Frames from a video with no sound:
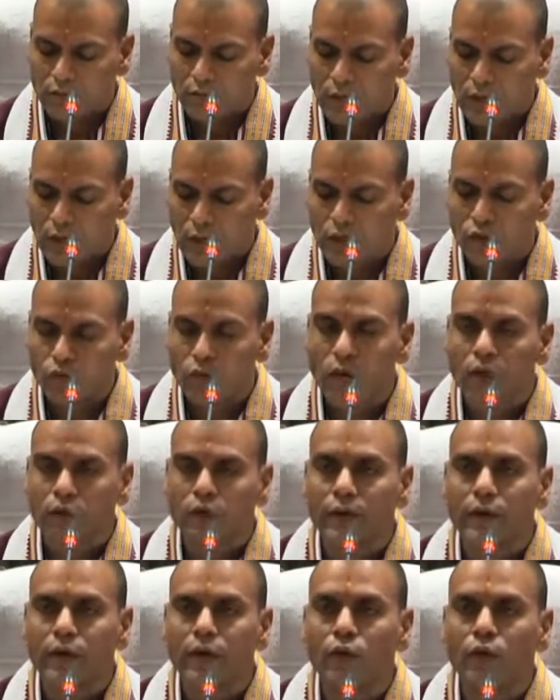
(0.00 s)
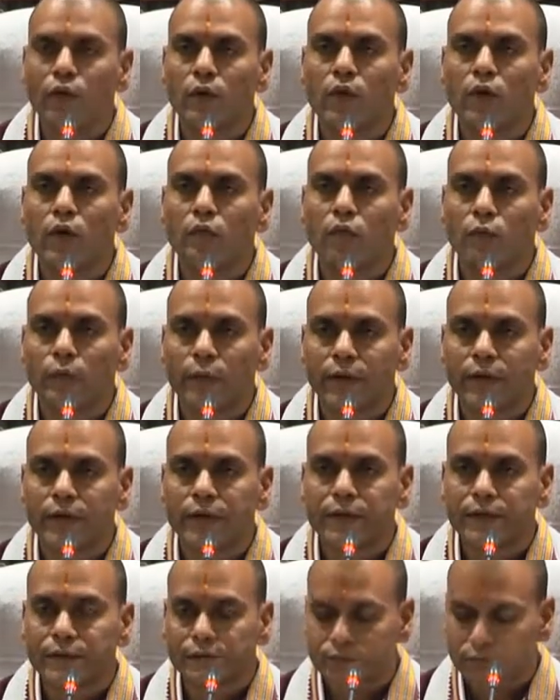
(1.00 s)
నాలుగు వేలు ఏడు వందలు ముప్పై
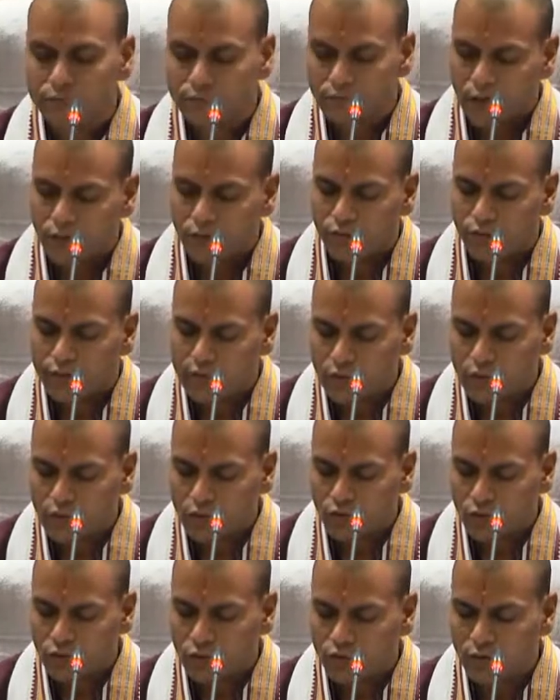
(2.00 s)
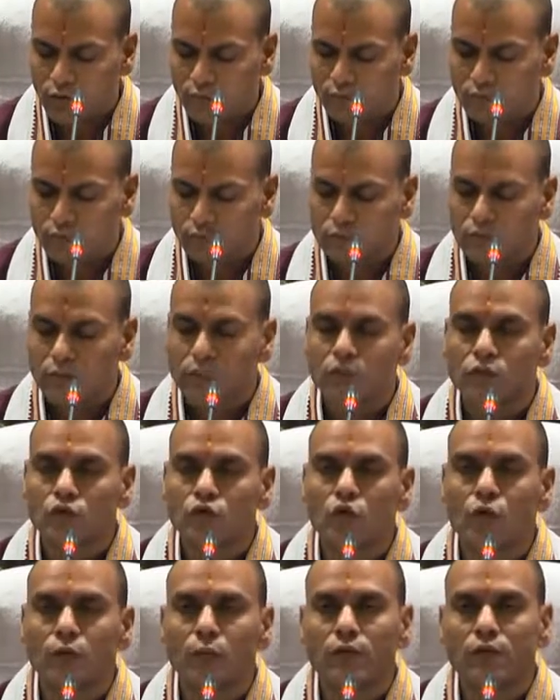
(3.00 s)
టికెట్స్ వసంతోత్సవం
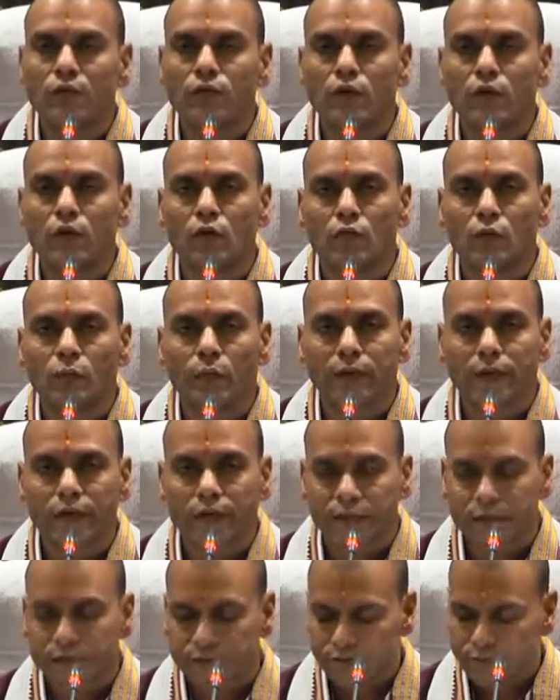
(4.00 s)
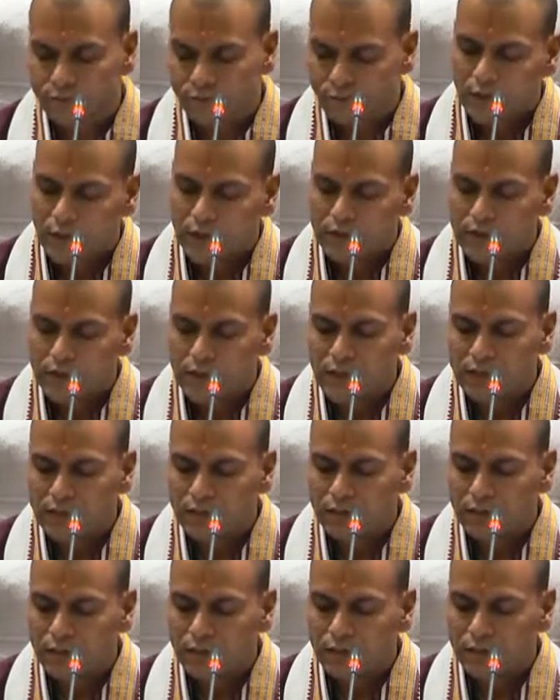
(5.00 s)
తొమ్మిది వేలు ముప్పై టికెట్స్
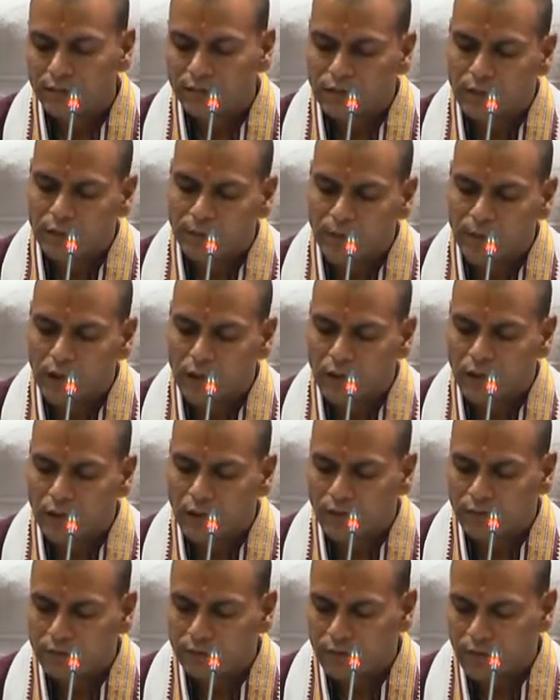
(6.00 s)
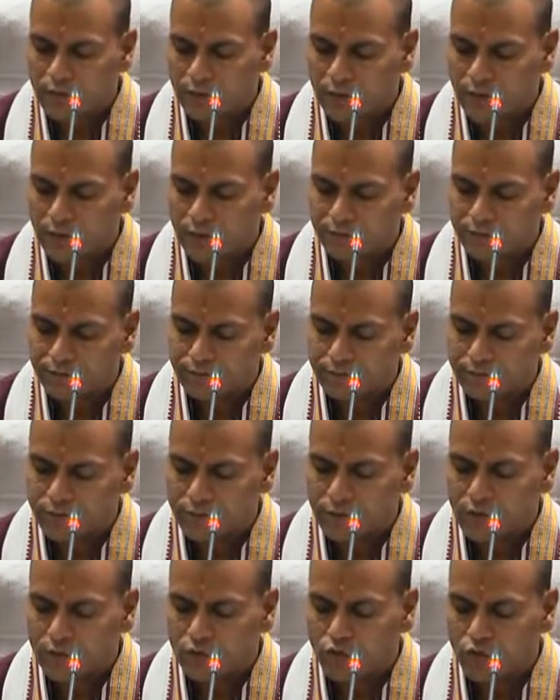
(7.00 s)
సహస్ర దీ దీపాలంకరణం సేవ
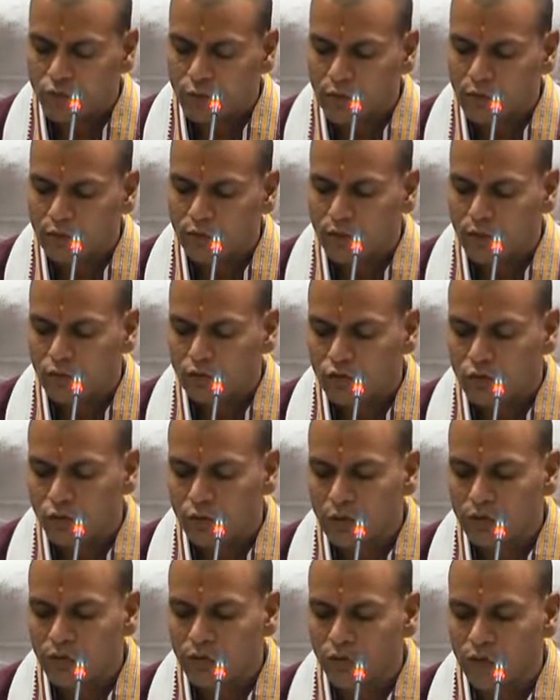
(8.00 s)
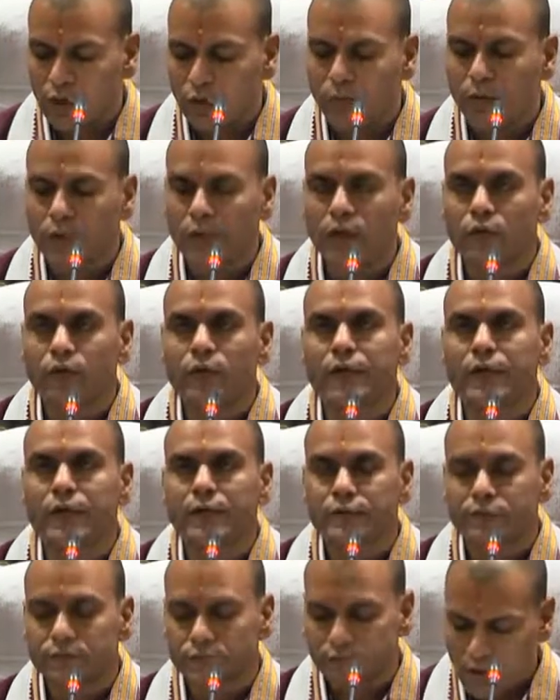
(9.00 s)
తొమ్మిది వేలు తొమ్మిది వందల డెబ్బై ఐదు
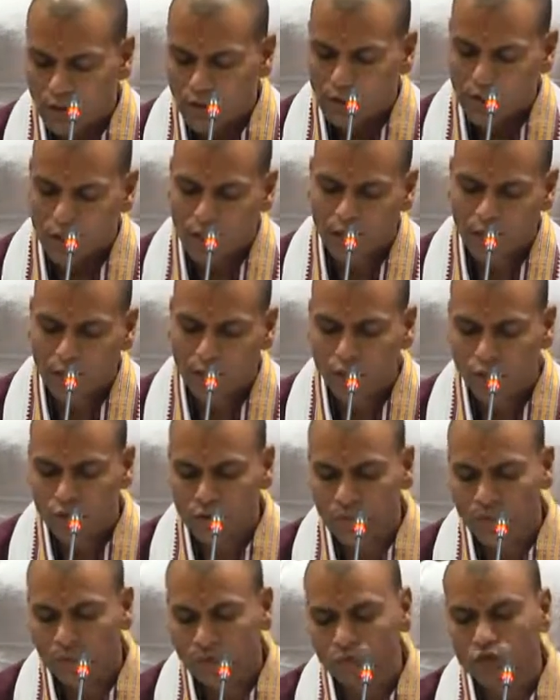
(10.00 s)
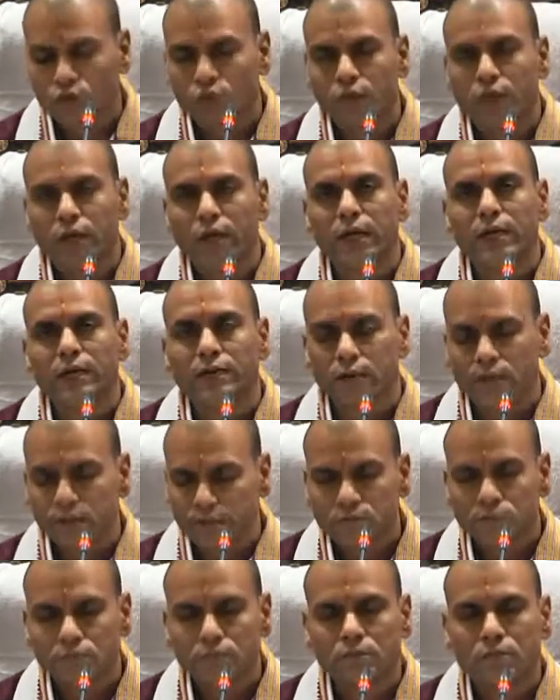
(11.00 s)
టికెట్స్ అంటే మొత్తం చూసుకున్నట్లయితే
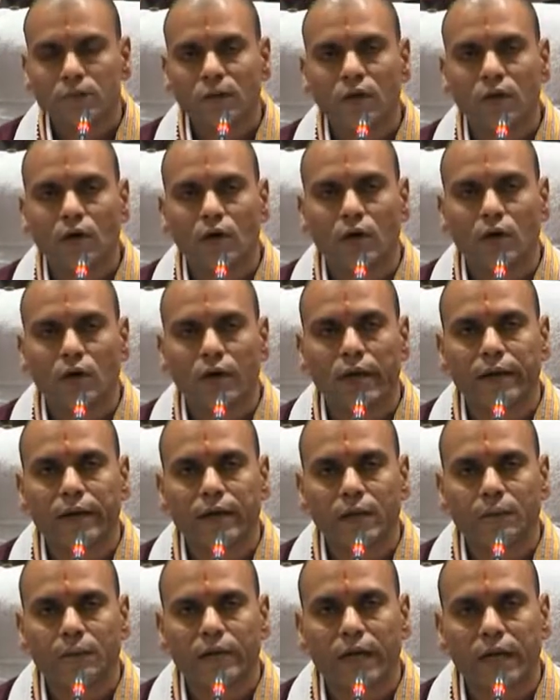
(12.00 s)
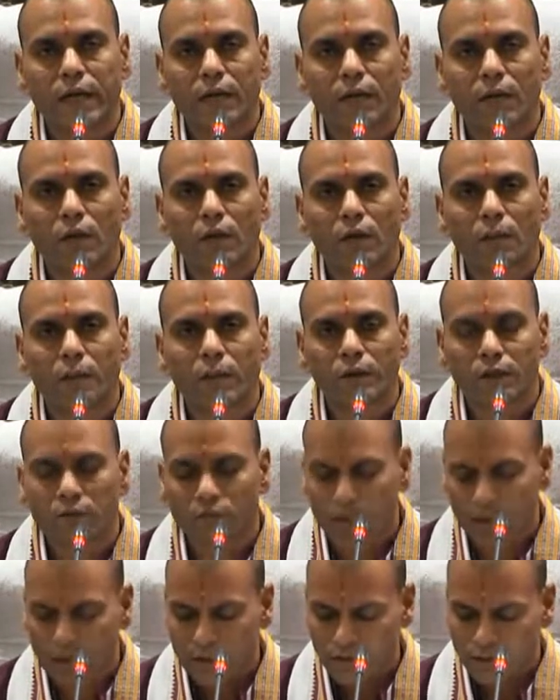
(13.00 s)
ఆన్లైన్ డిపో ర్యాండమ్ అలాట్మెంట్
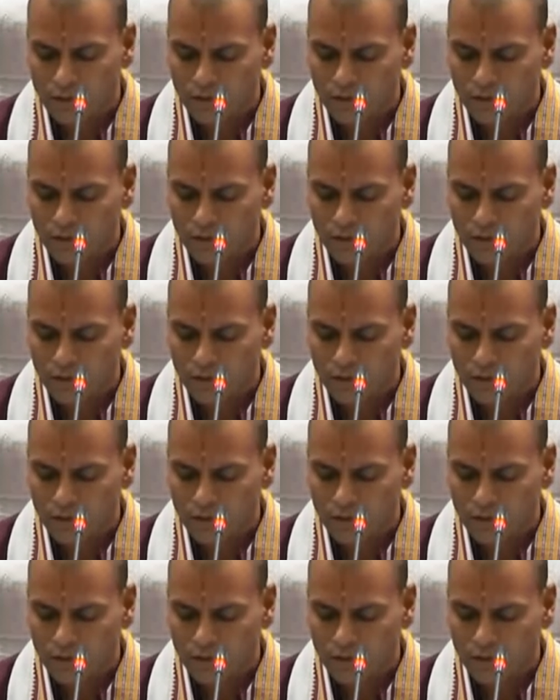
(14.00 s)
ద్వారా